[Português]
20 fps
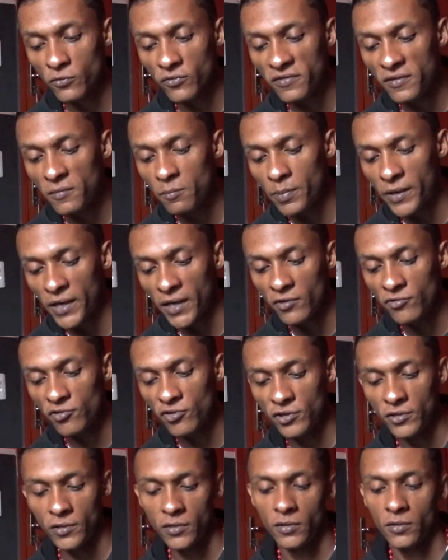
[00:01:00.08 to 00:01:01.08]
não se
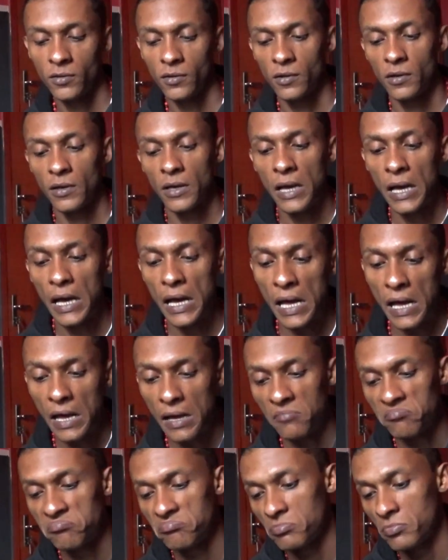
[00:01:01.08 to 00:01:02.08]
prendem
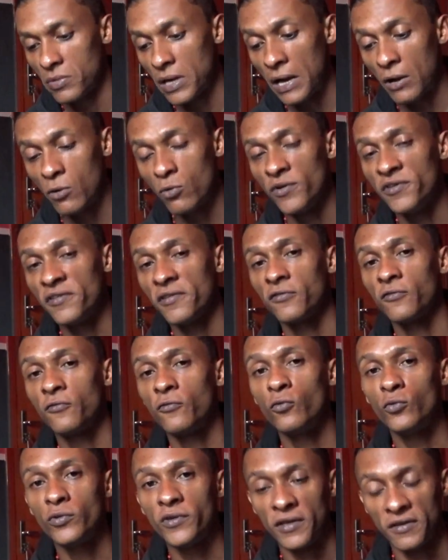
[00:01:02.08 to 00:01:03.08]
a coisas
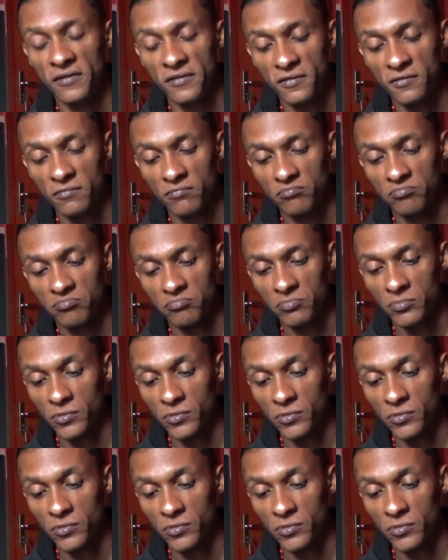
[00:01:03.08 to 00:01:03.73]
fúteis?